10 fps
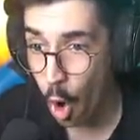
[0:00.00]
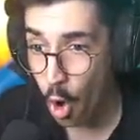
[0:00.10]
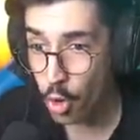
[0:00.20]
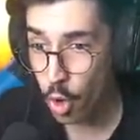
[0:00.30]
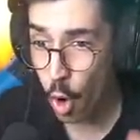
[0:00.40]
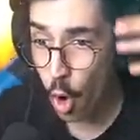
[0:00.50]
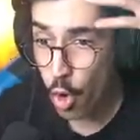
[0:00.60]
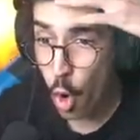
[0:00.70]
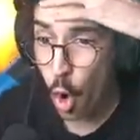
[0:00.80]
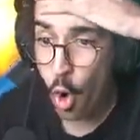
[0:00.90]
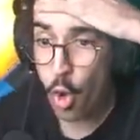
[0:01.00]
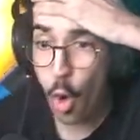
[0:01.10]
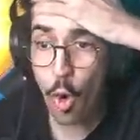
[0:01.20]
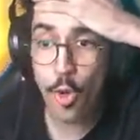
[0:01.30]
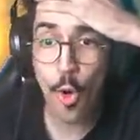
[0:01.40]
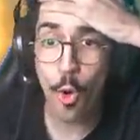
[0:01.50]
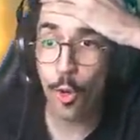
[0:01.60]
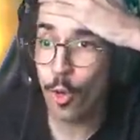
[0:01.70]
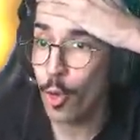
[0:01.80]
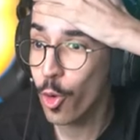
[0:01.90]
يو يو يو يو
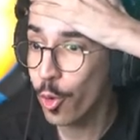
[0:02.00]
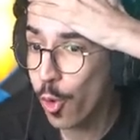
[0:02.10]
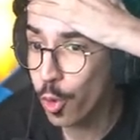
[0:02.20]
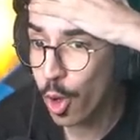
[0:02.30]
يو يو يا